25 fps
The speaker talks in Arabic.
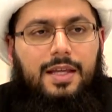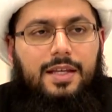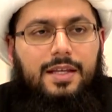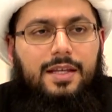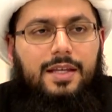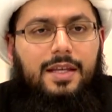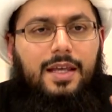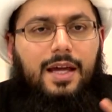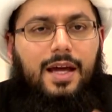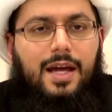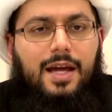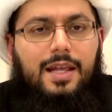
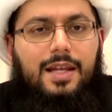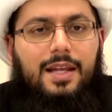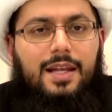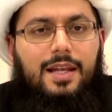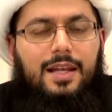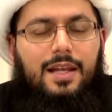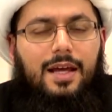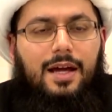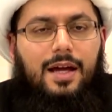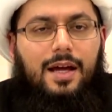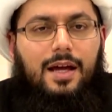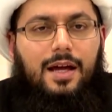إن
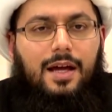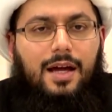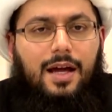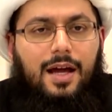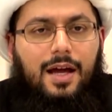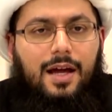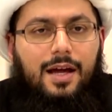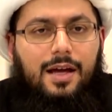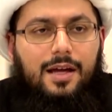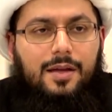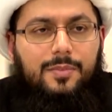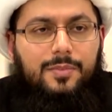على
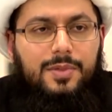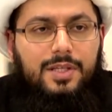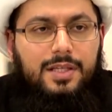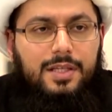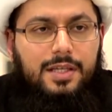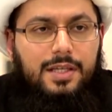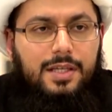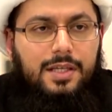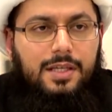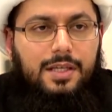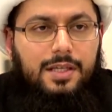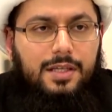
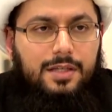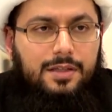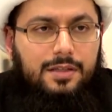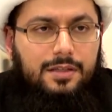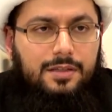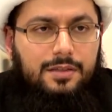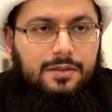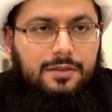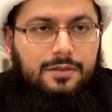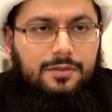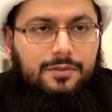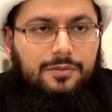
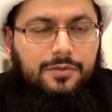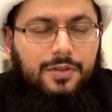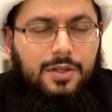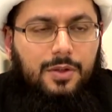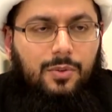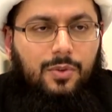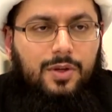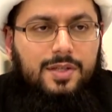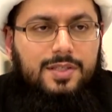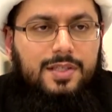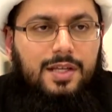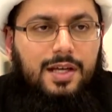العاملين
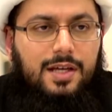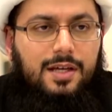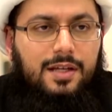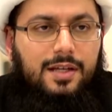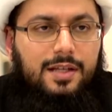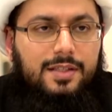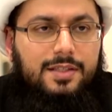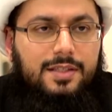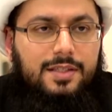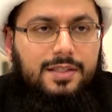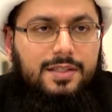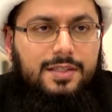في
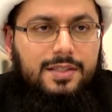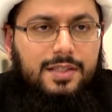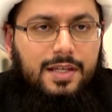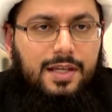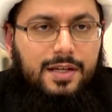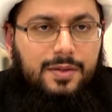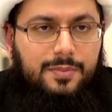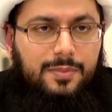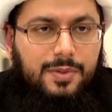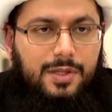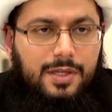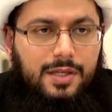وزارة
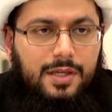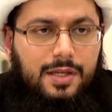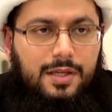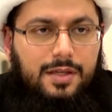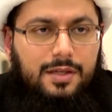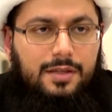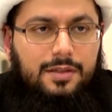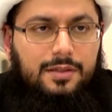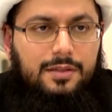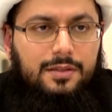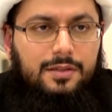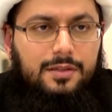
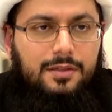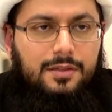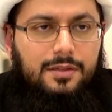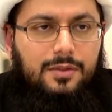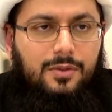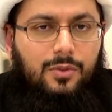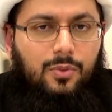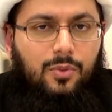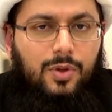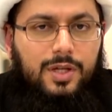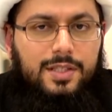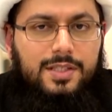التربية
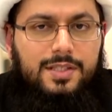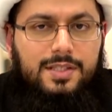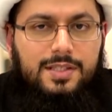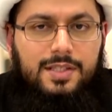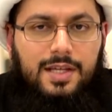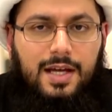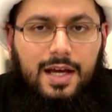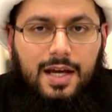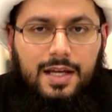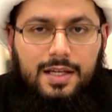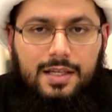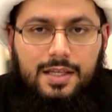
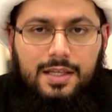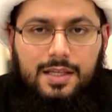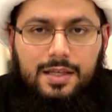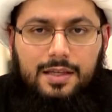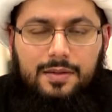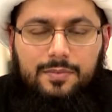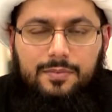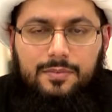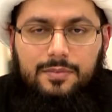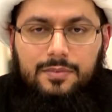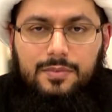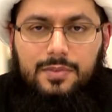
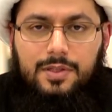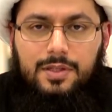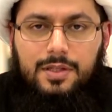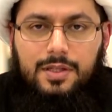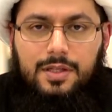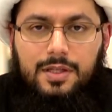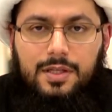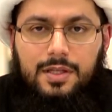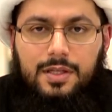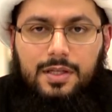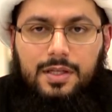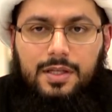والتعليم
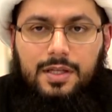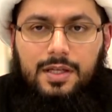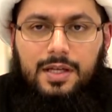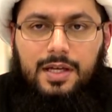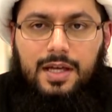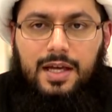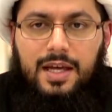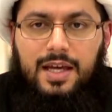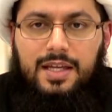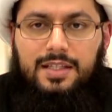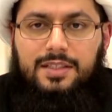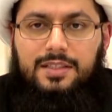
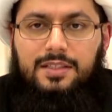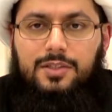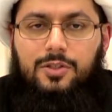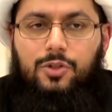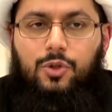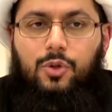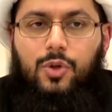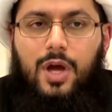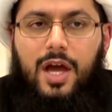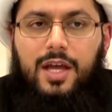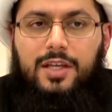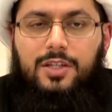
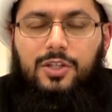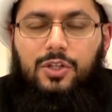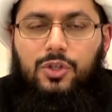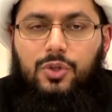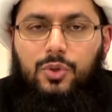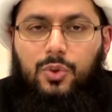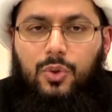أن أن